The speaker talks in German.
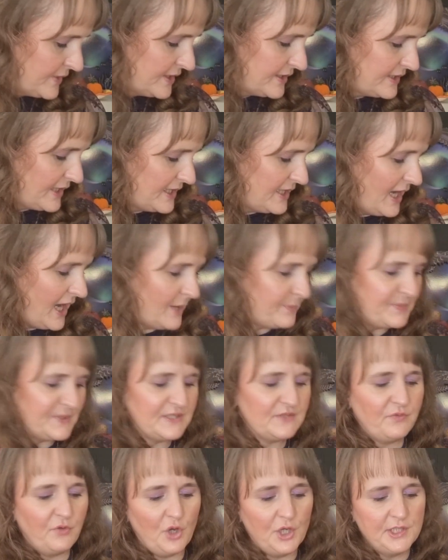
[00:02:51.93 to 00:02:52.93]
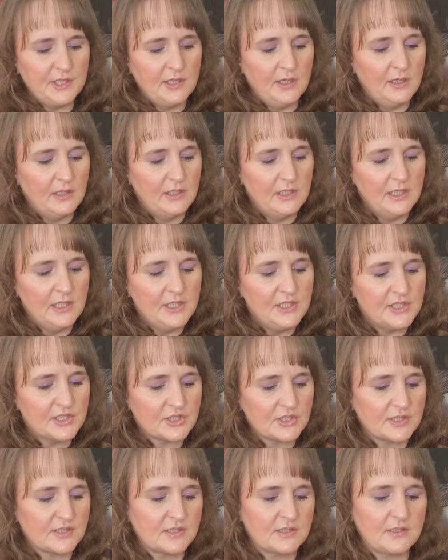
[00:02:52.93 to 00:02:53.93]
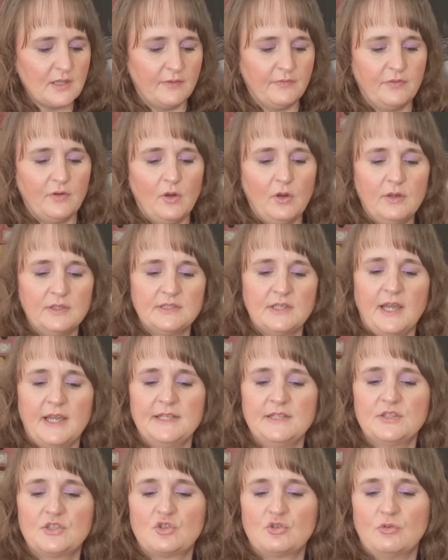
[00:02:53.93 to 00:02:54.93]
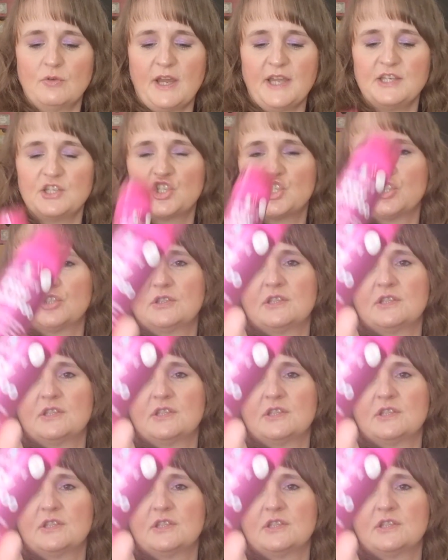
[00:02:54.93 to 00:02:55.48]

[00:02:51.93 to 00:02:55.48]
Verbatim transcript: Dann habe ich von Lee Stafford ein Trash,